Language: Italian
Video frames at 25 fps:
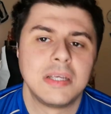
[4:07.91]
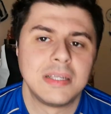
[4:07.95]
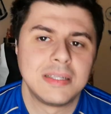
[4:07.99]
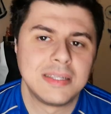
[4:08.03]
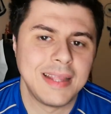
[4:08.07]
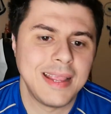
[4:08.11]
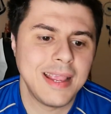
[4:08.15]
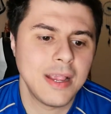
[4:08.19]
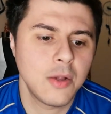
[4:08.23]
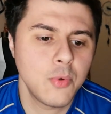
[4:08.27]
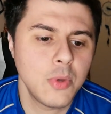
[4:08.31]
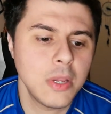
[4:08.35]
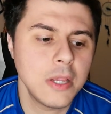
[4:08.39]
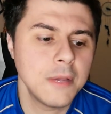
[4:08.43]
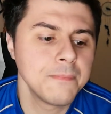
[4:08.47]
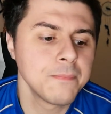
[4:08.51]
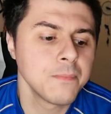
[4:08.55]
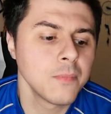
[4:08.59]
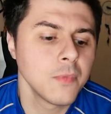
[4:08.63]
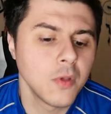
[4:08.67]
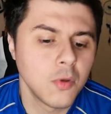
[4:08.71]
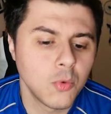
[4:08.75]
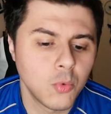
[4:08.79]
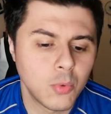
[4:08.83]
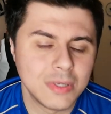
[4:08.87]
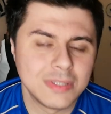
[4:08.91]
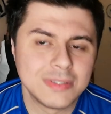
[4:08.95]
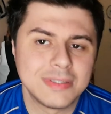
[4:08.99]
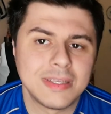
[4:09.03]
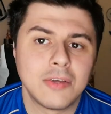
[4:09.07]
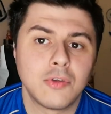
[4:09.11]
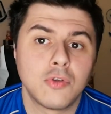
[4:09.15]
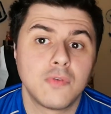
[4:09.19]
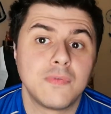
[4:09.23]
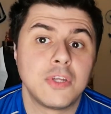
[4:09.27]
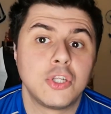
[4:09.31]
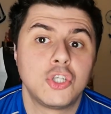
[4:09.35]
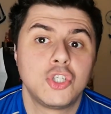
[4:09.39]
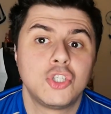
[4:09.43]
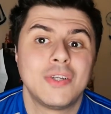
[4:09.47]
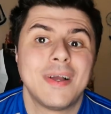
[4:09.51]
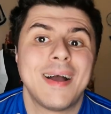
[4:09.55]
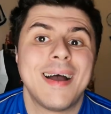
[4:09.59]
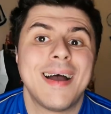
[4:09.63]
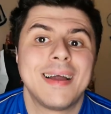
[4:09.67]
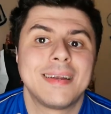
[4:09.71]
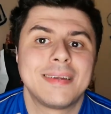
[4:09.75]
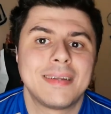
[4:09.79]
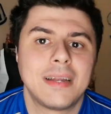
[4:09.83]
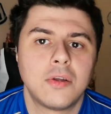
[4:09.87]
Etegui, questa
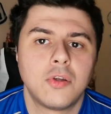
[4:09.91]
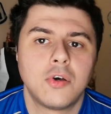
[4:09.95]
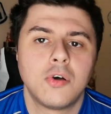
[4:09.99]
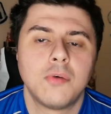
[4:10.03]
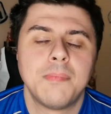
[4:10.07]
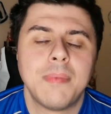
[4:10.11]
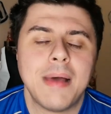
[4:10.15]
rovesciata no?